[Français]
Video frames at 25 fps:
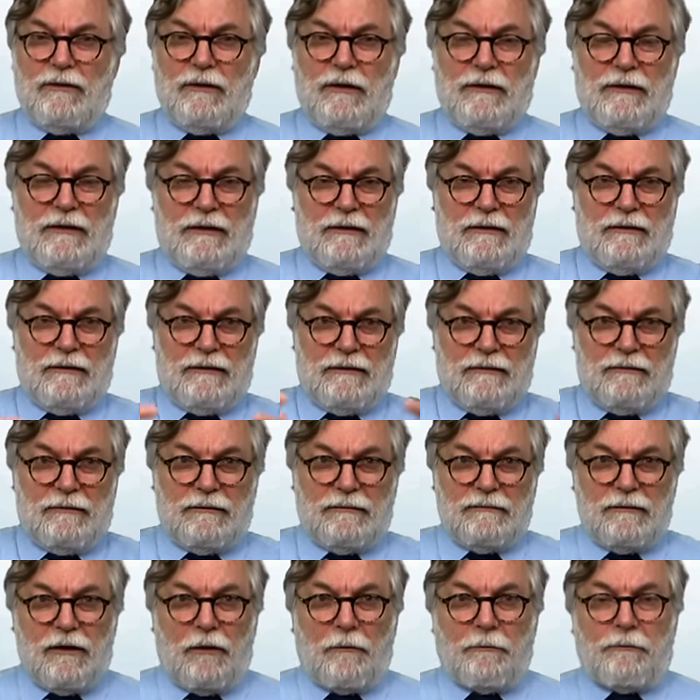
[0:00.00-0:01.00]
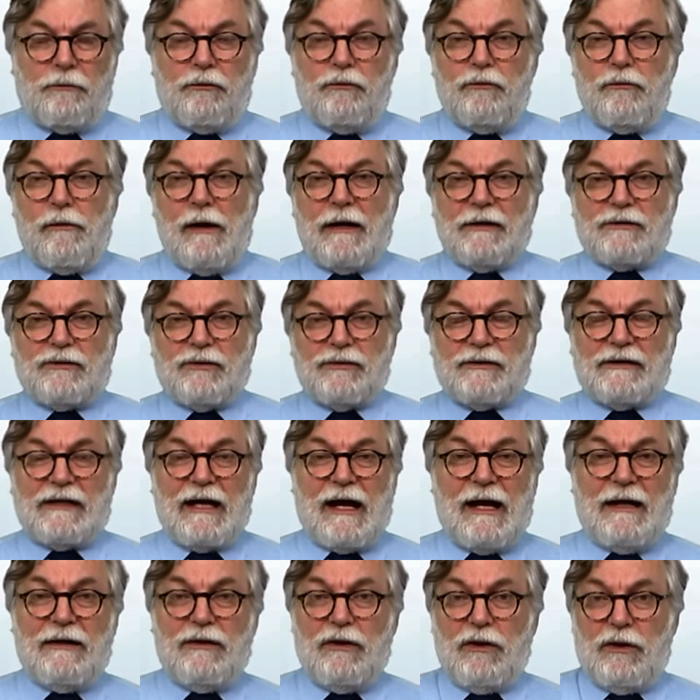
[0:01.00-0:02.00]
l'emploi
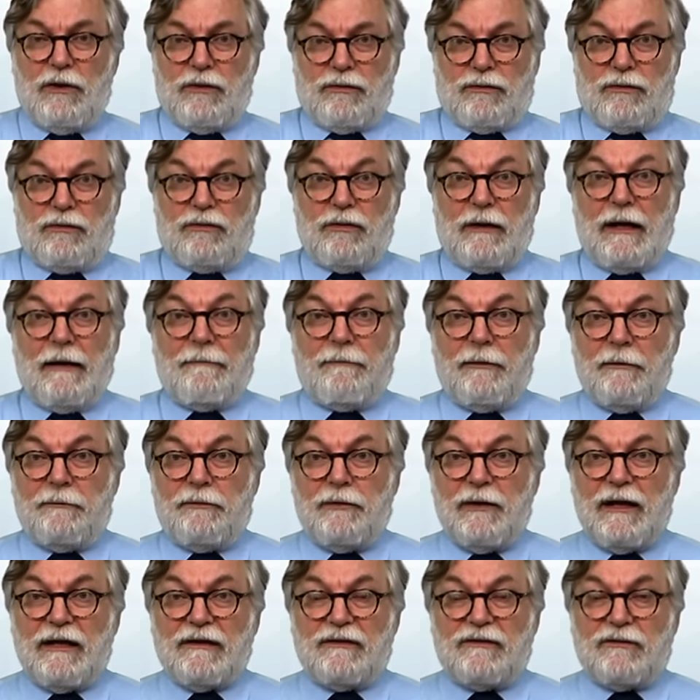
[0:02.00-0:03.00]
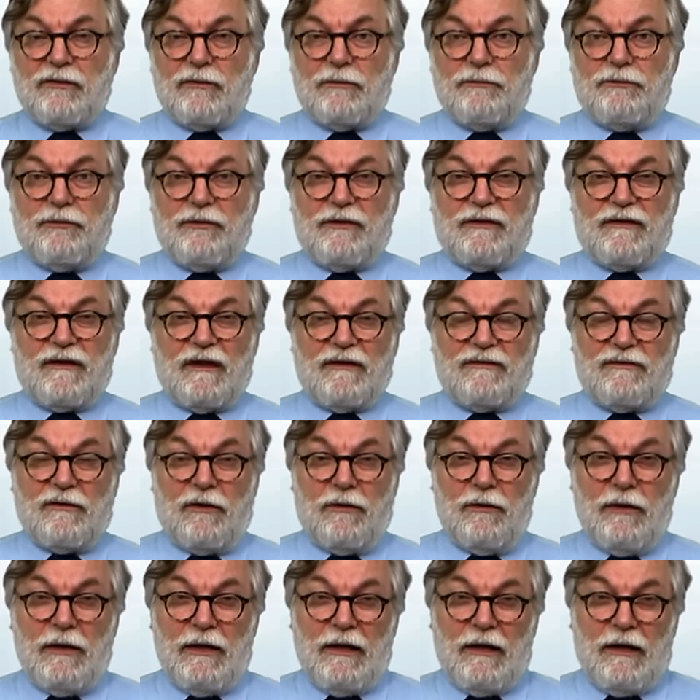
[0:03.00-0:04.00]
total sur la population de plus de
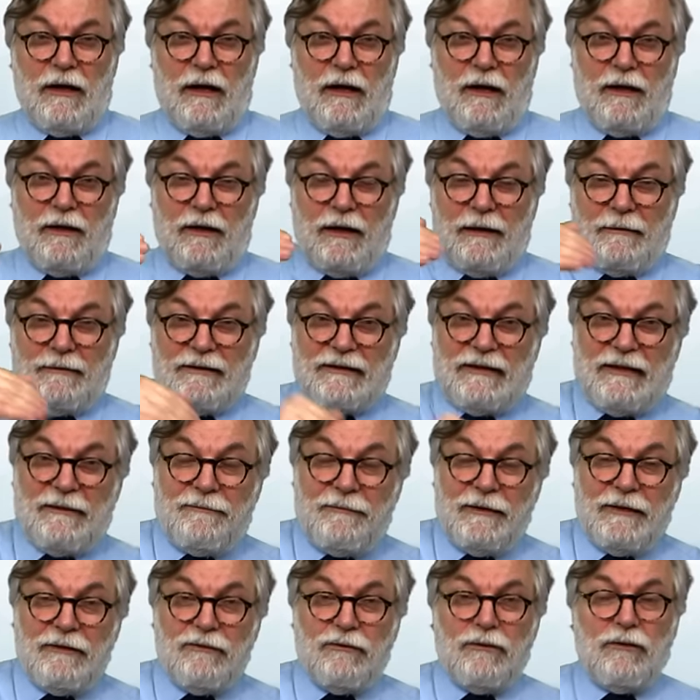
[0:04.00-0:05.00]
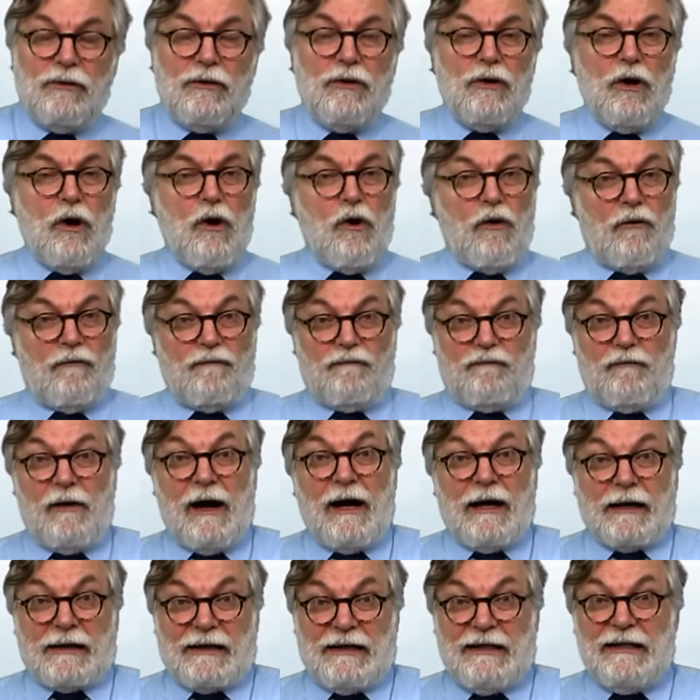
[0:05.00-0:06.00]
16 ans euh, diminue. On
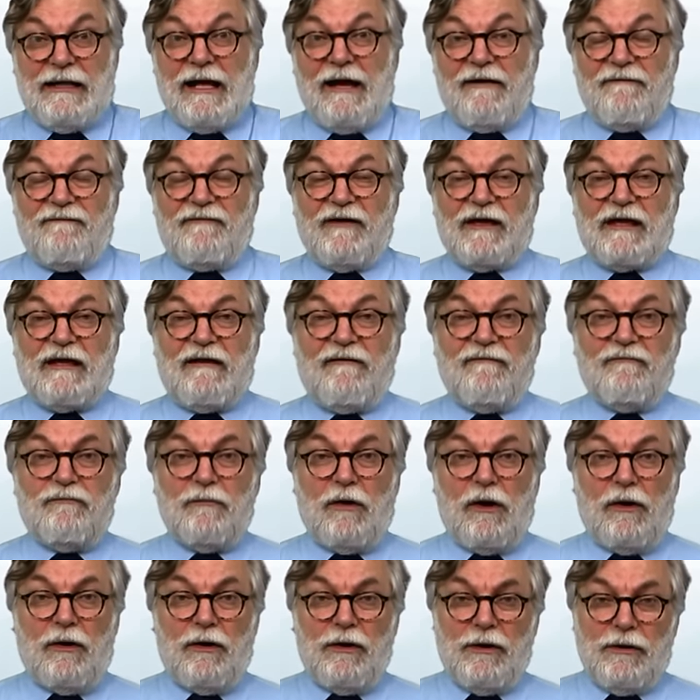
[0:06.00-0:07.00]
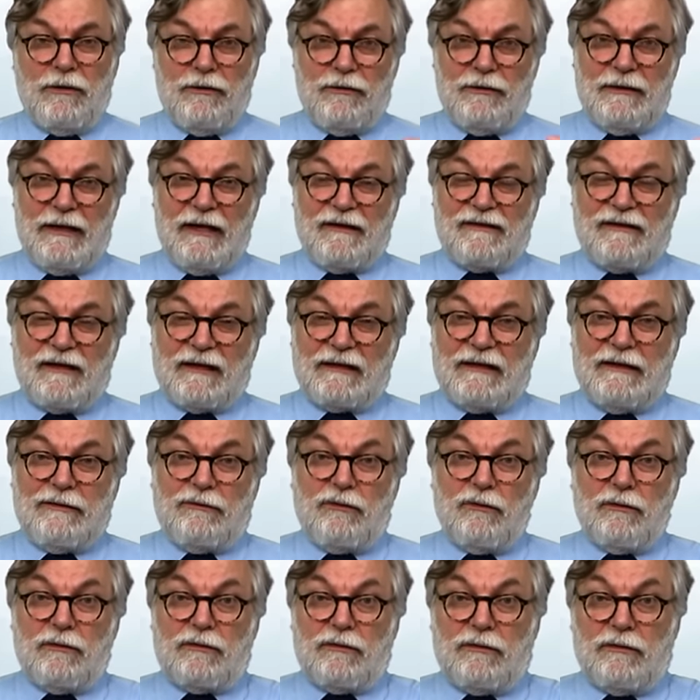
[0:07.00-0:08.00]
voit qu'il y a effectivement une
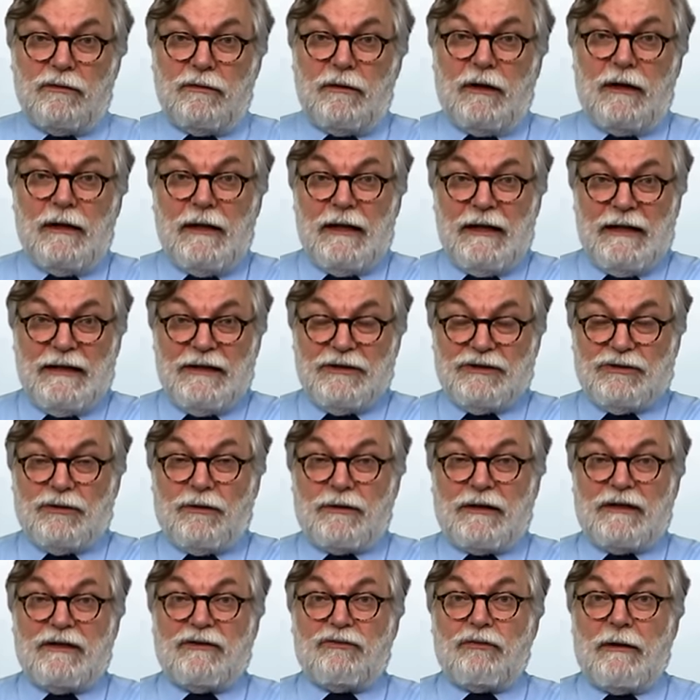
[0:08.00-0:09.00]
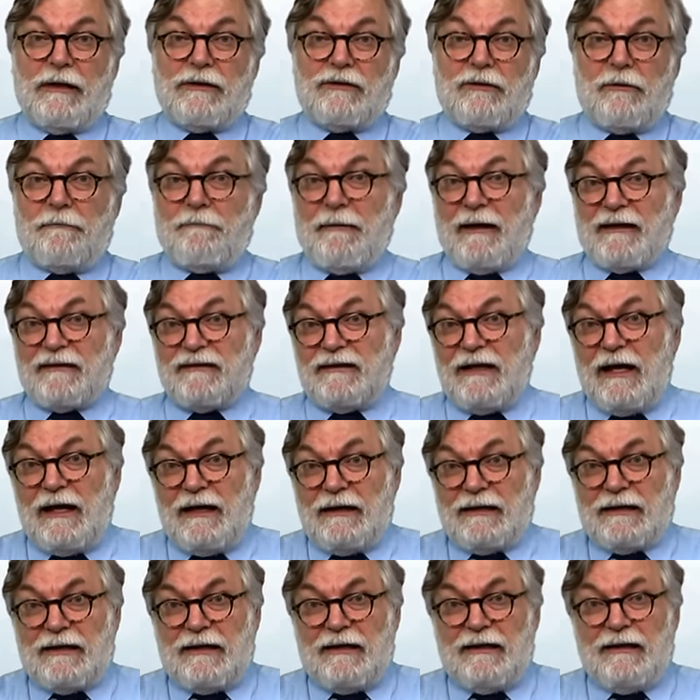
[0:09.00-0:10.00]
incertitude sur les gens qui sont à temps
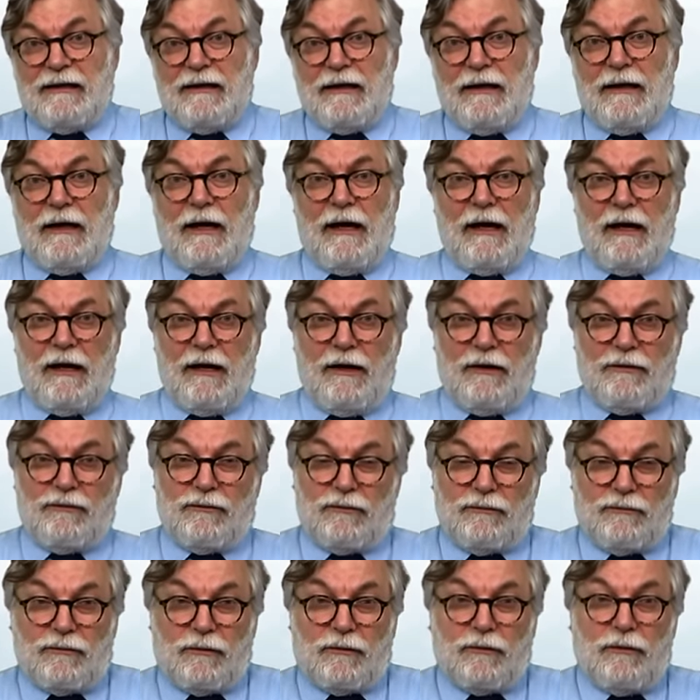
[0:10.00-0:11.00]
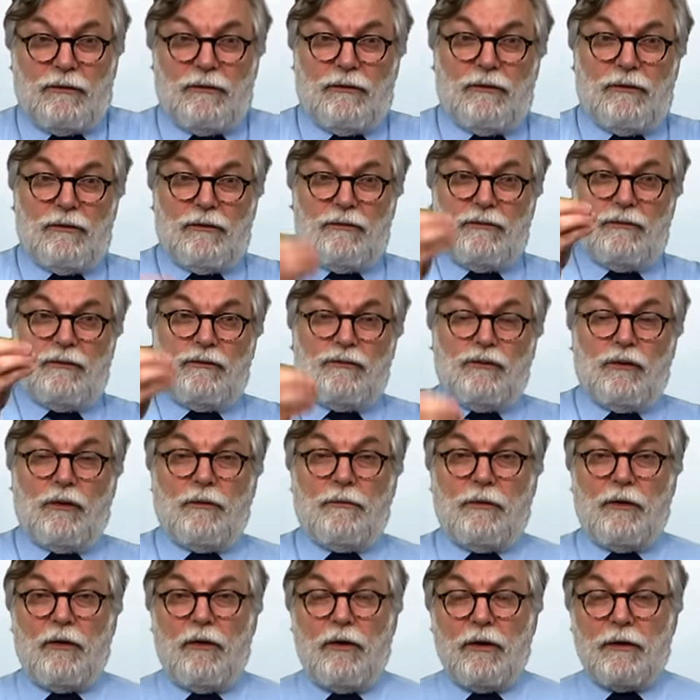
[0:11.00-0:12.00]
partiel, qui, euh, dont le,
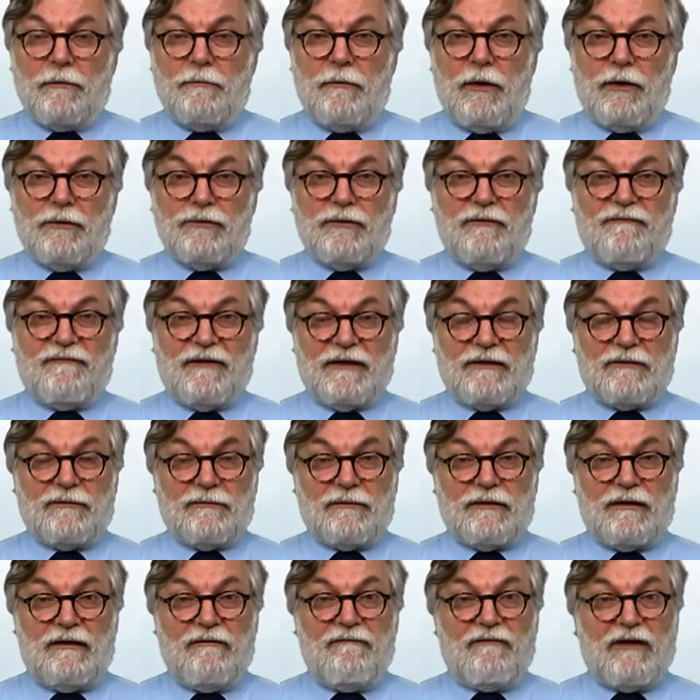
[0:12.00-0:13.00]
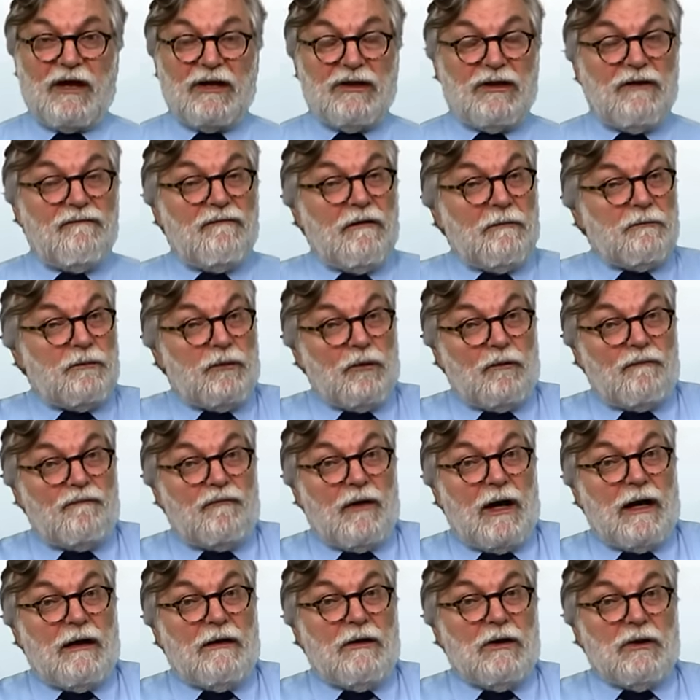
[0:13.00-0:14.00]
nombre augmente de façon significative. Et puis on,
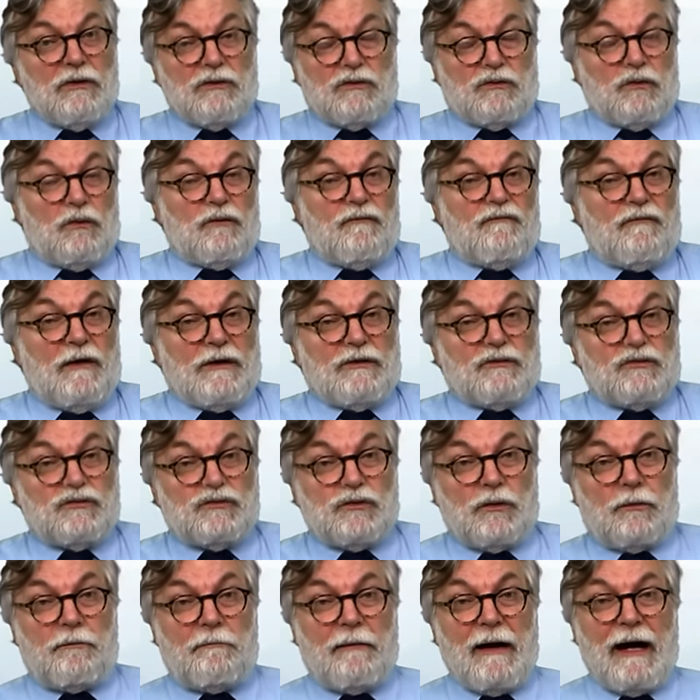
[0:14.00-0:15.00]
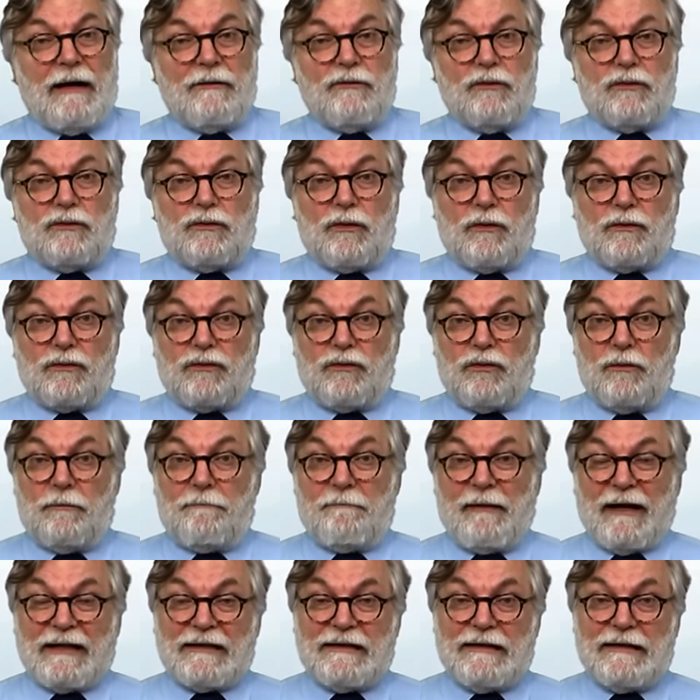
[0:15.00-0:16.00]
ne voit toujours pas de
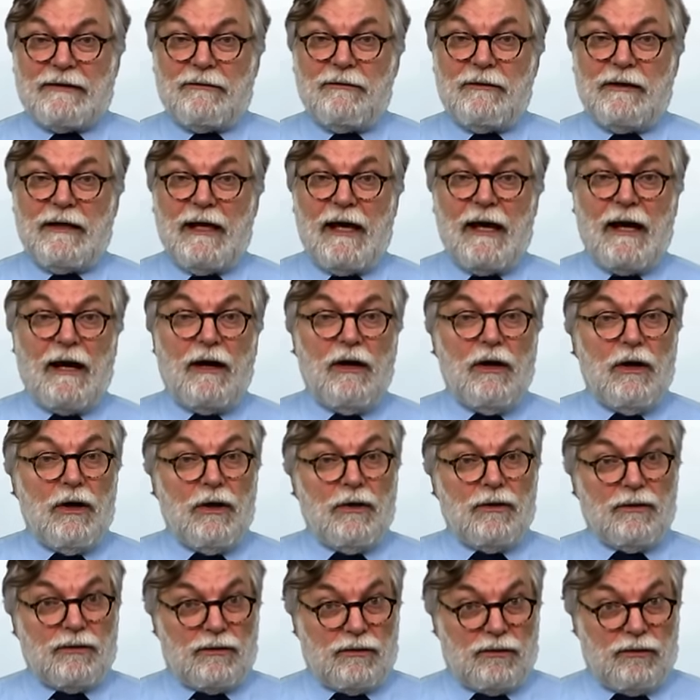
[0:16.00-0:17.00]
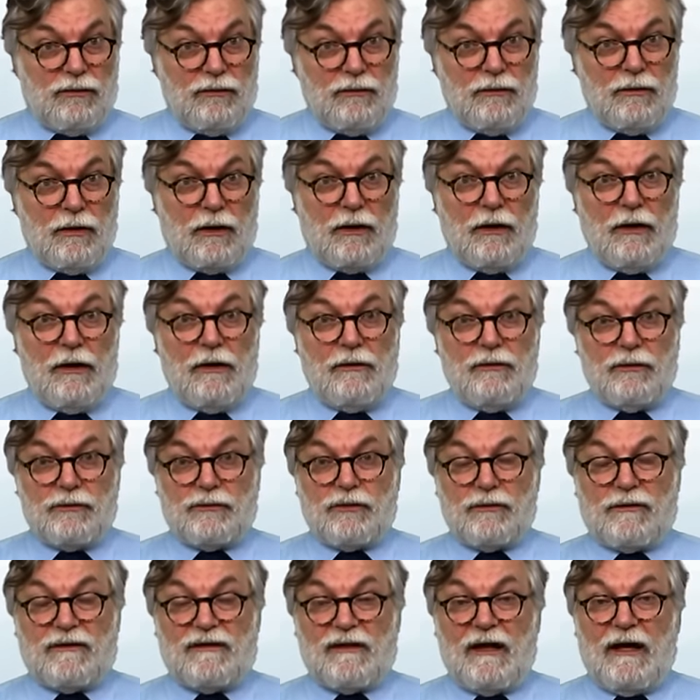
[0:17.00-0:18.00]
tension particulière sur euh,
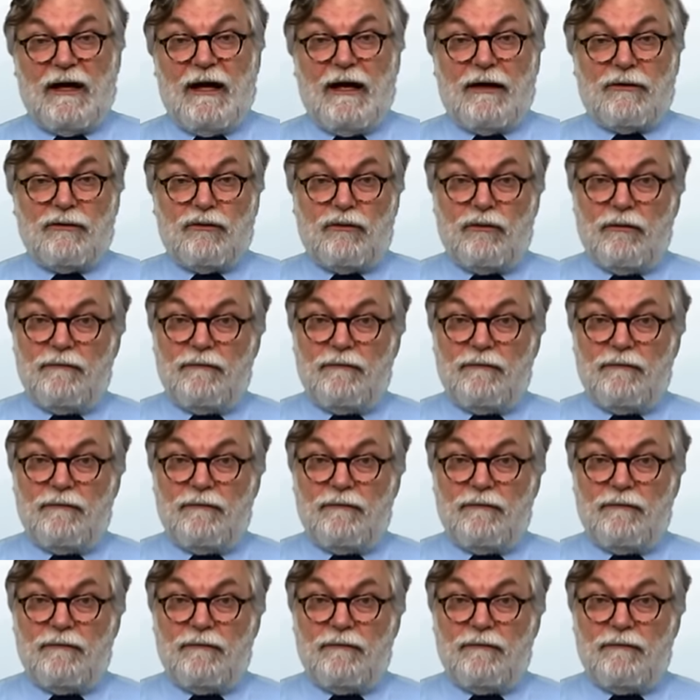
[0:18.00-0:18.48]
le taux de salaire,